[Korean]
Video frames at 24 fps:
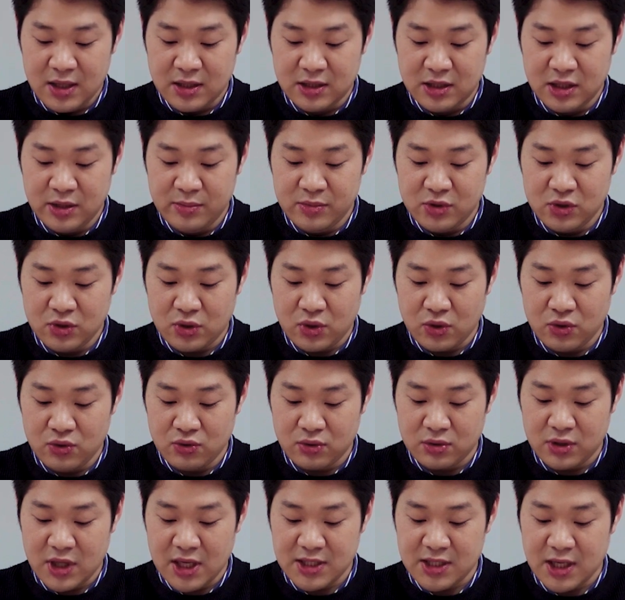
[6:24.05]
의무
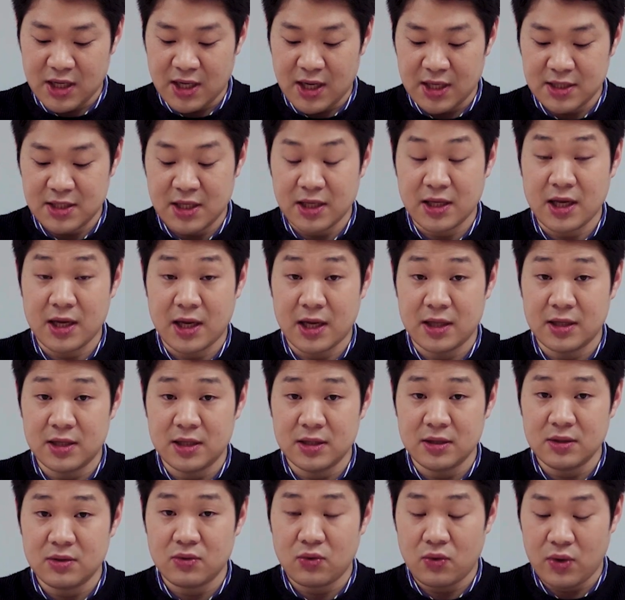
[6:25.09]
교육 대상
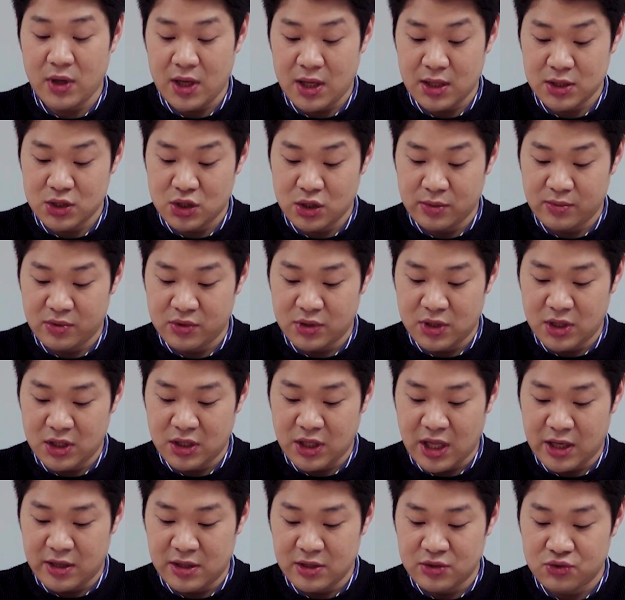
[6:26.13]
학생에게는 퇴학
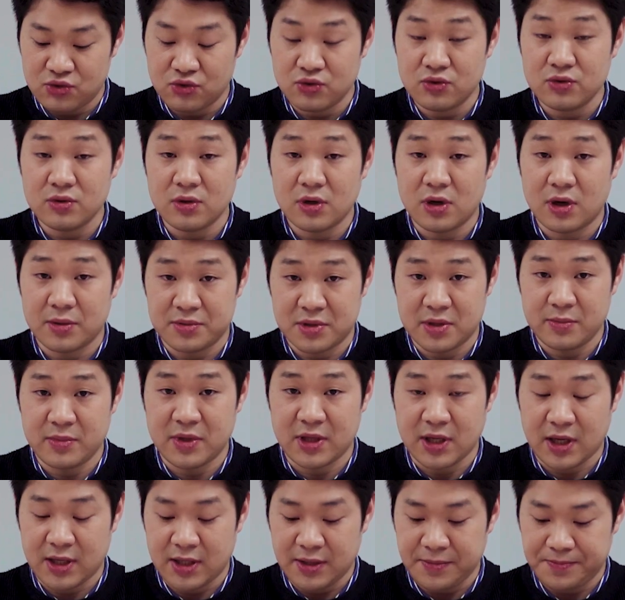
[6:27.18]
처분을 내릴 수
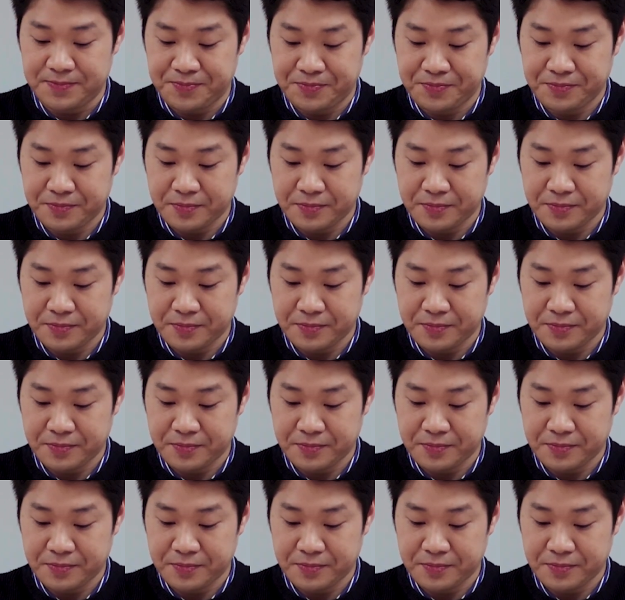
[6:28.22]
없습니다.